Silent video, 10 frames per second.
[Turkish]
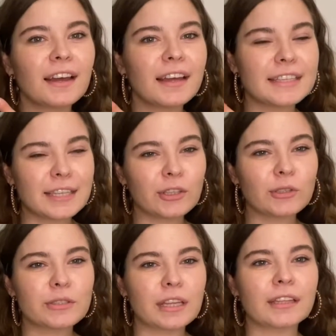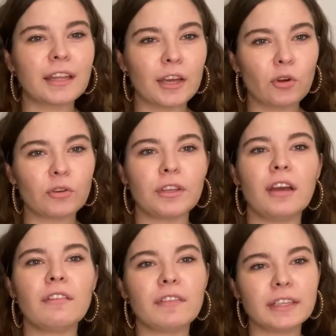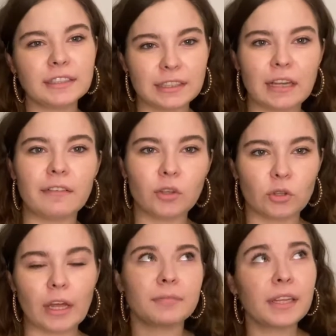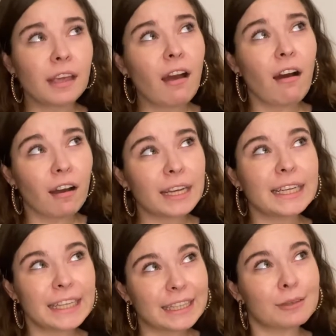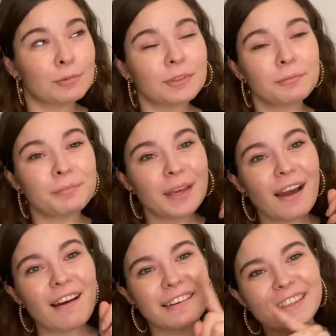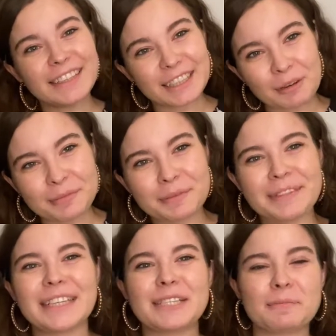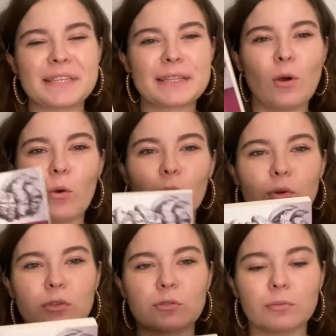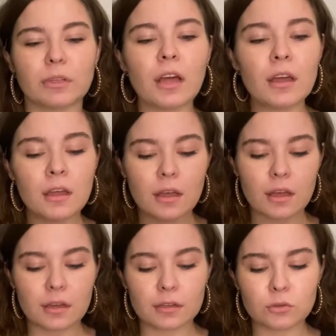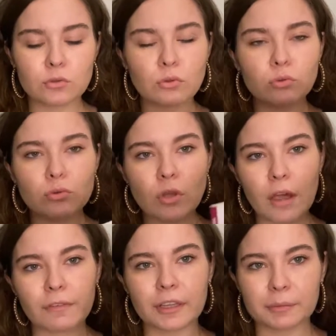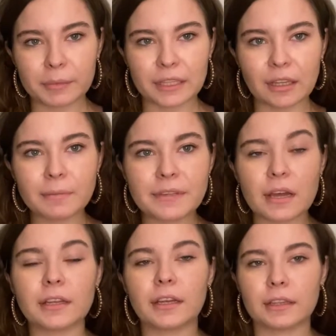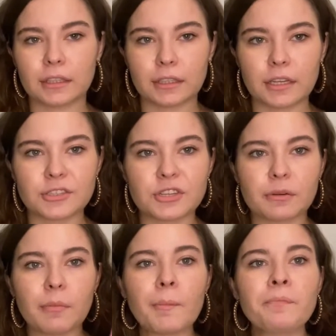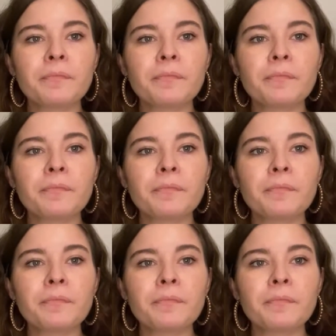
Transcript: Hesiodos'tan Tegonya ve İşler ve Günler. İki ayrı kitabın bir aynı kitapta birleşmesini okuyoruz bunda. 130 ee, sayfalık bir kitap. Say yayınlarından çıkma.